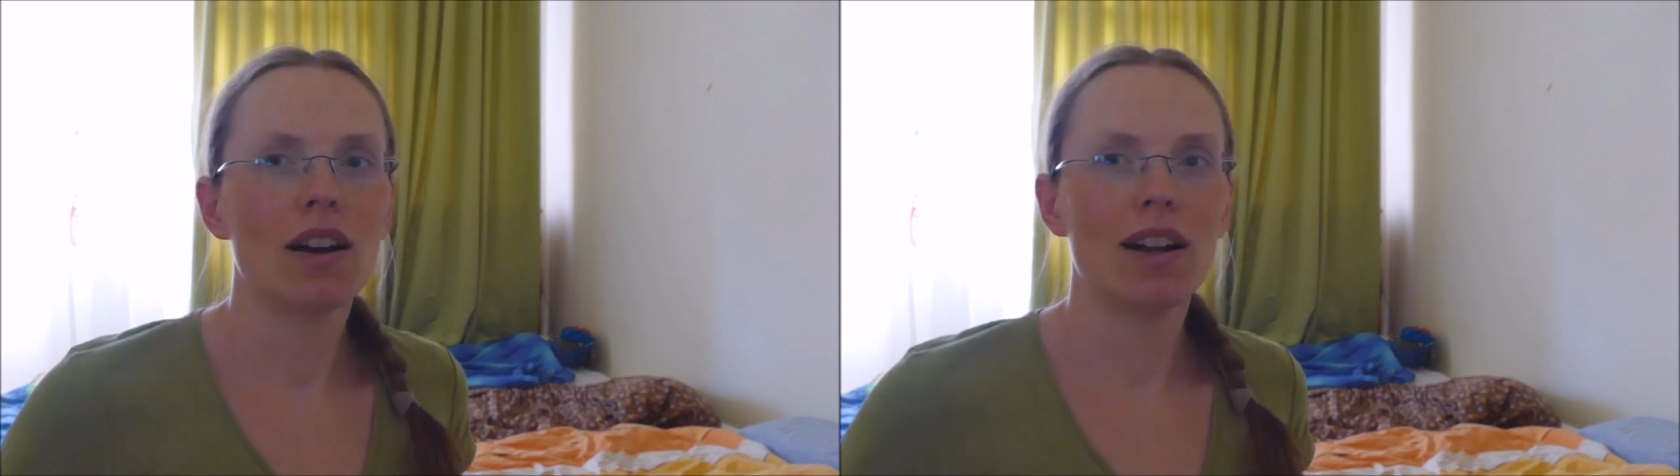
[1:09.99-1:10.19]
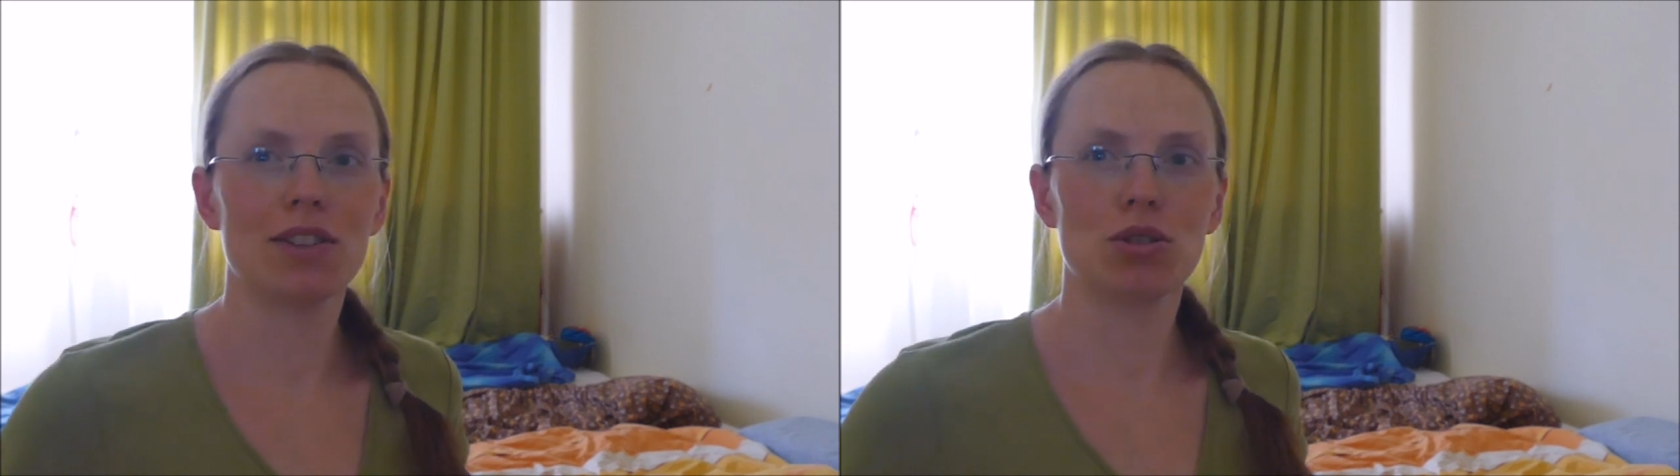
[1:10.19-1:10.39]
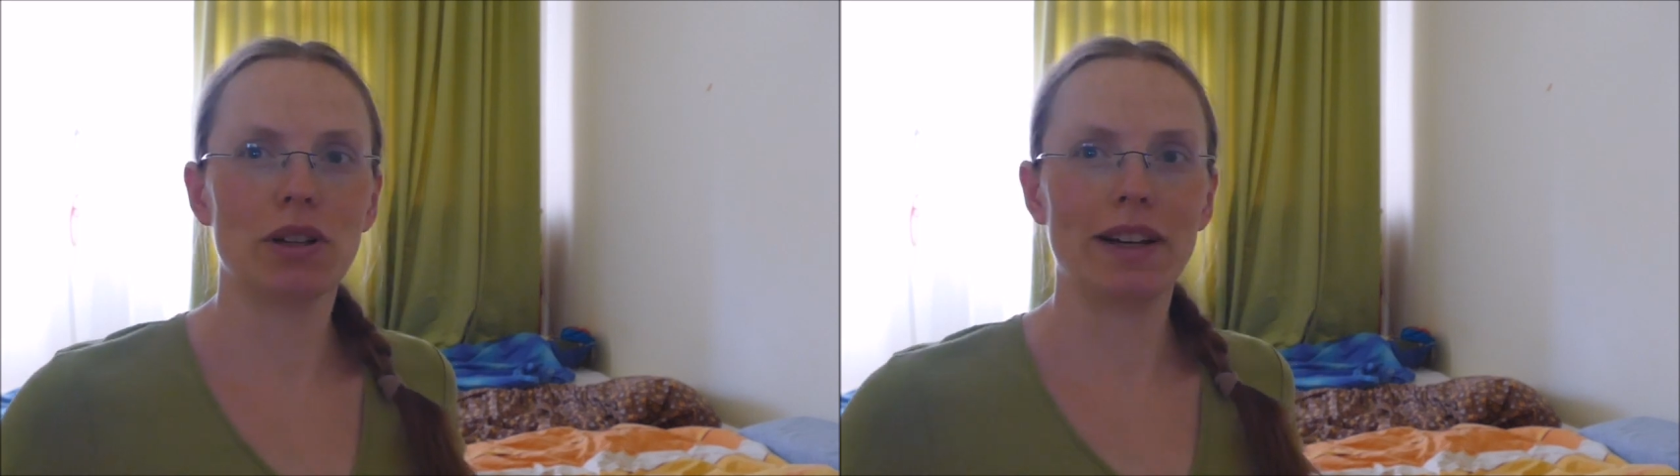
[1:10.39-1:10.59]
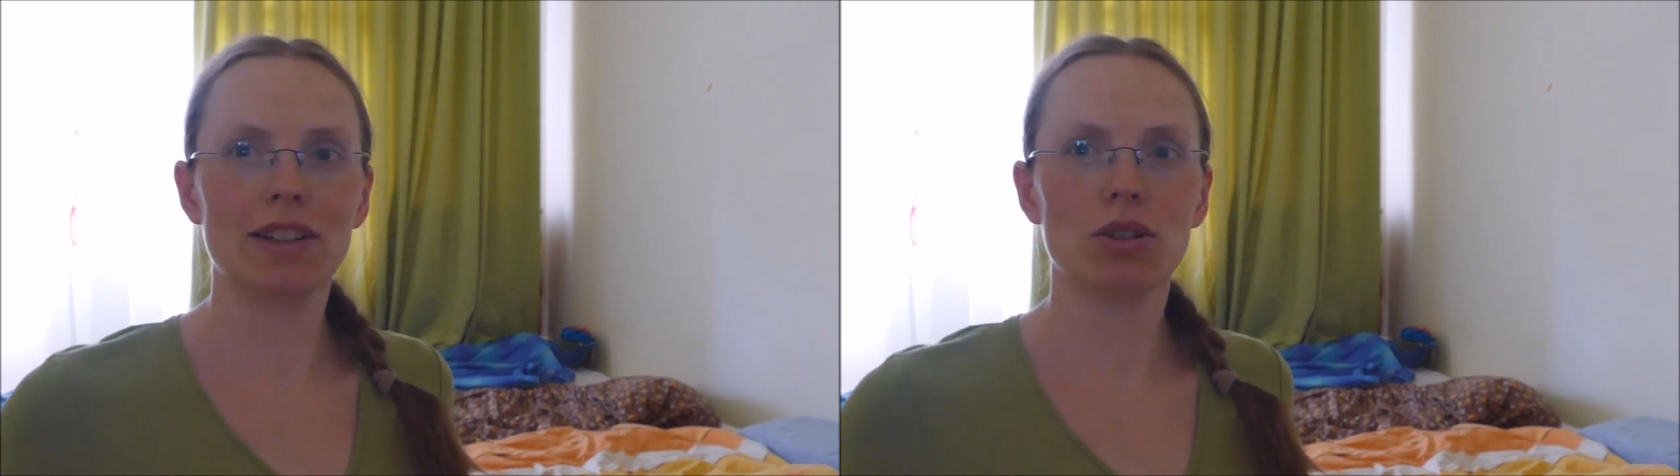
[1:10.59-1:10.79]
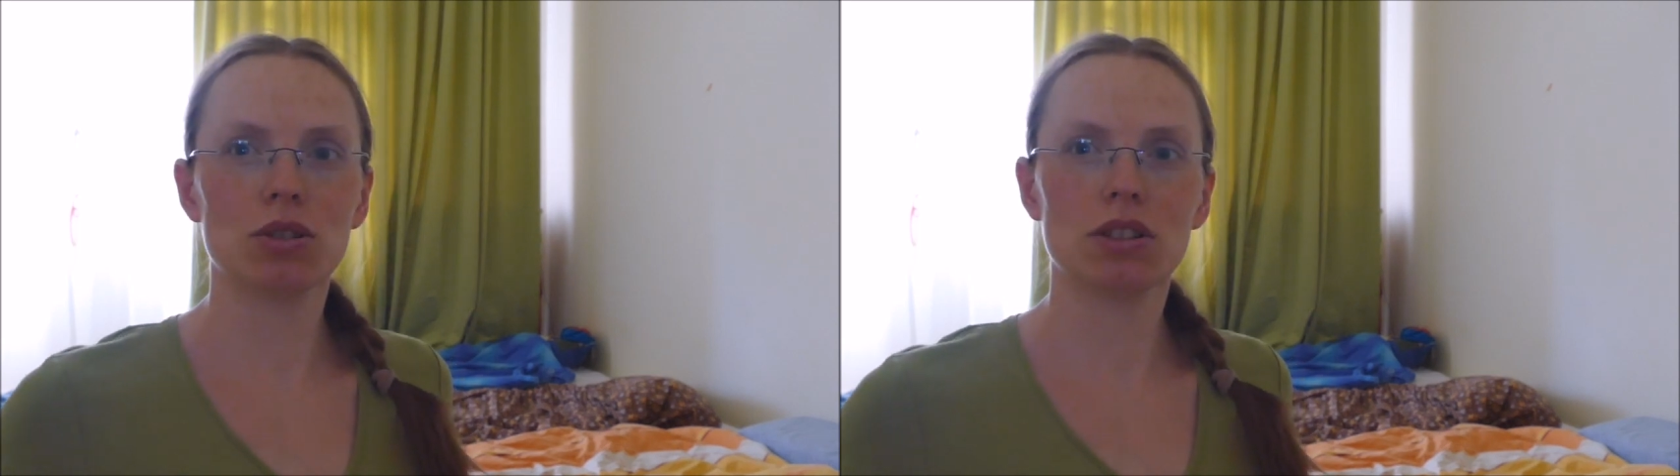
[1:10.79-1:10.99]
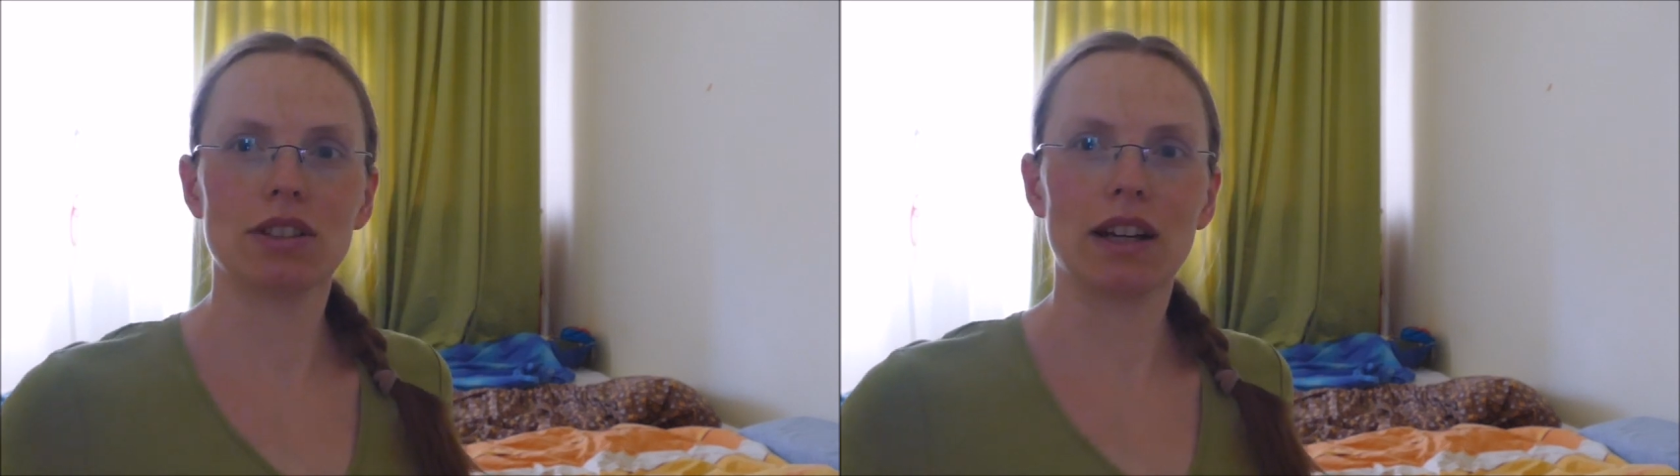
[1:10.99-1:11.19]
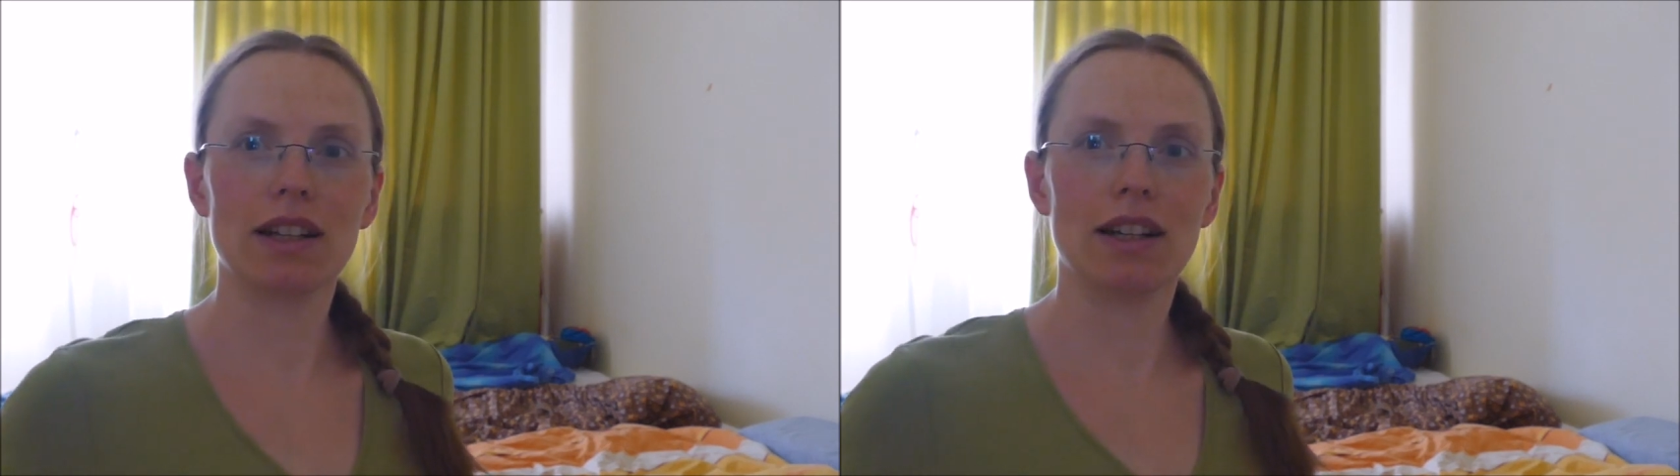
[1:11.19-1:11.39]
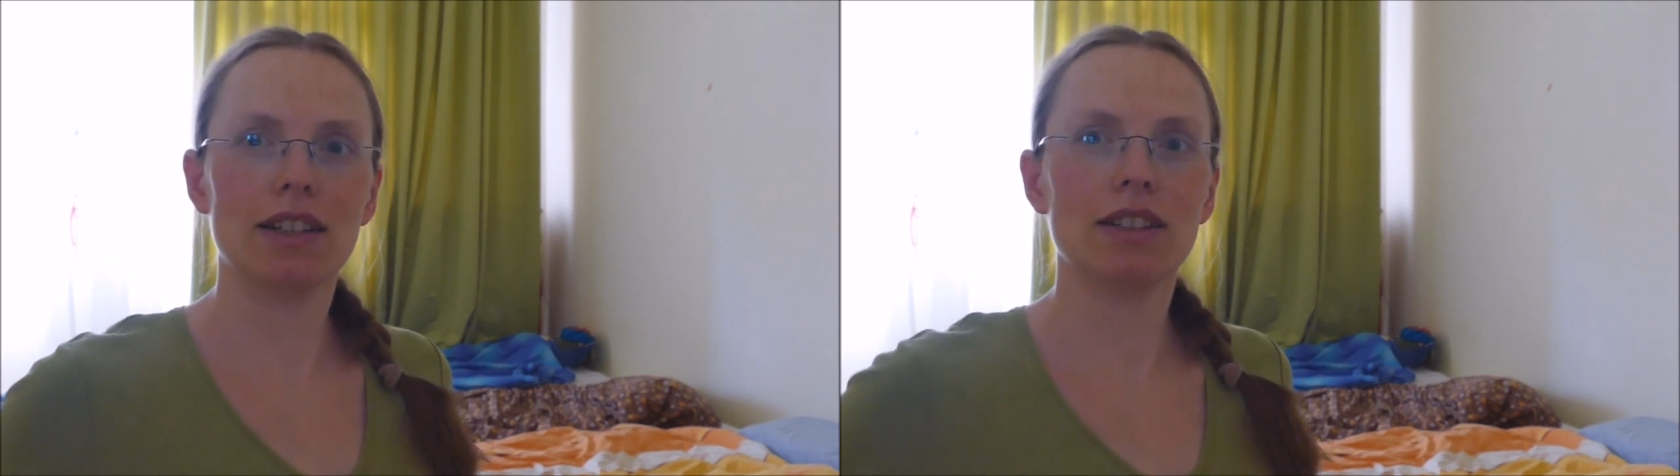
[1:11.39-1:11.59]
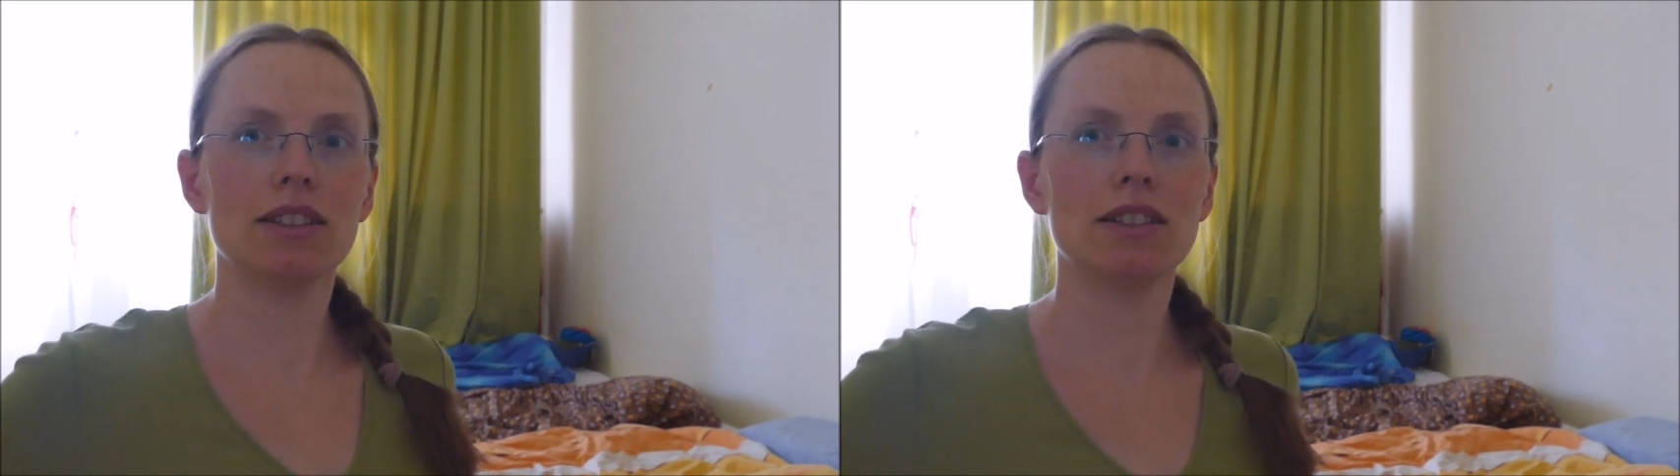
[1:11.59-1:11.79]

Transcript: Also ein großes Danke an